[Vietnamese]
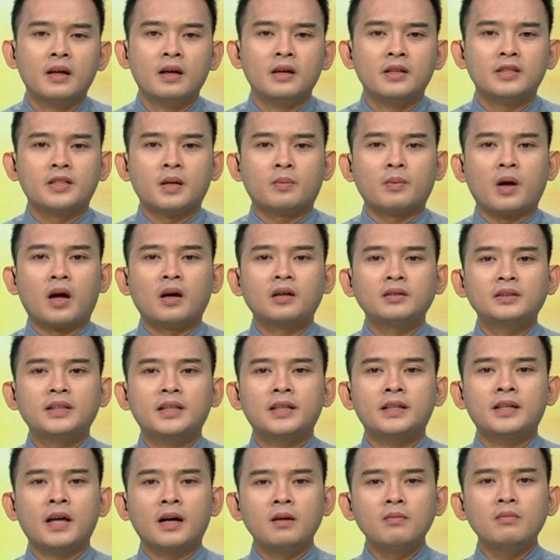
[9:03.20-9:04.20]
Trong đó
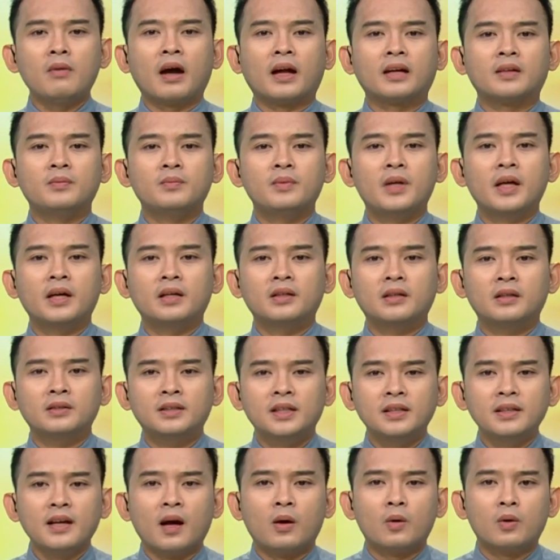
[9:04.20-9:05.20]
thì nhấn mạnh việc người
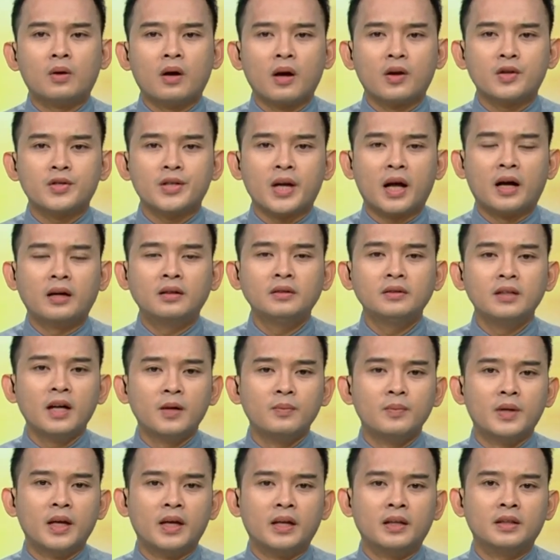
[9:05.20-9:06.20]
đứng đầu cơ sở,
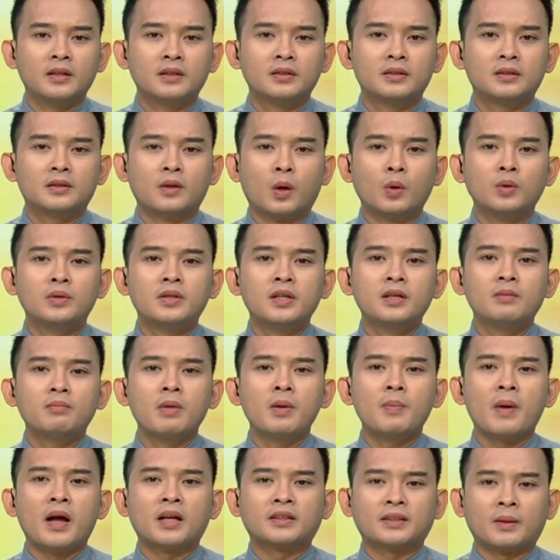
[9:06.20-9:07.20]
đơn vị, tổ chức
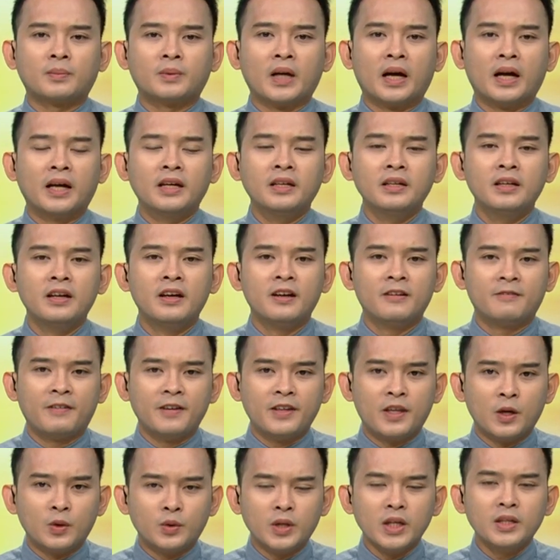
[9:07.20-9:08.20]
bếp ăn tập thể
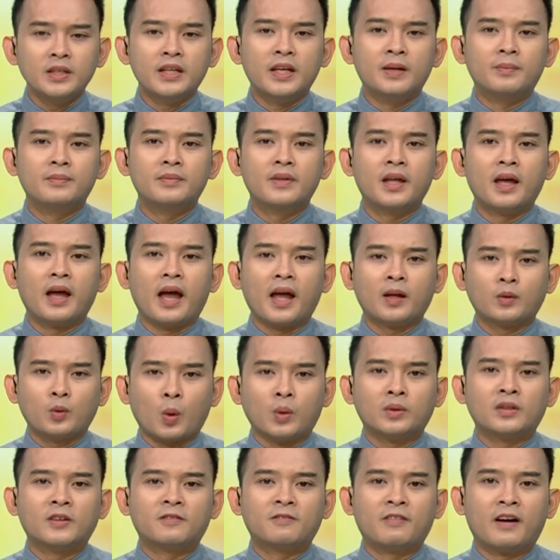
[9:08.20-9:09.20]
phải chịu trách nhiệm về an
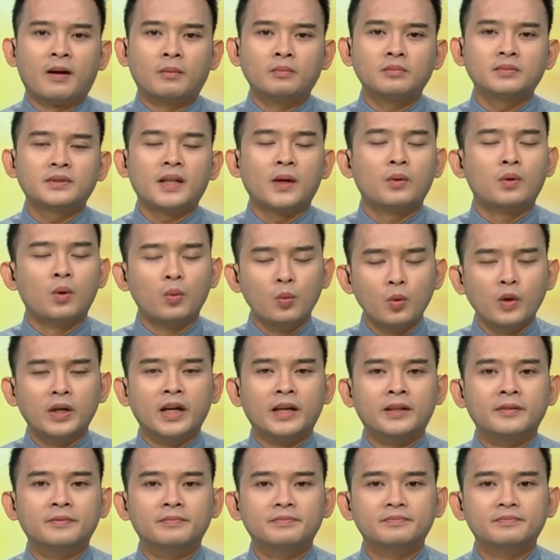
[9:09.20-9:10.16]
toàn thực phẩm theo đúng quy định.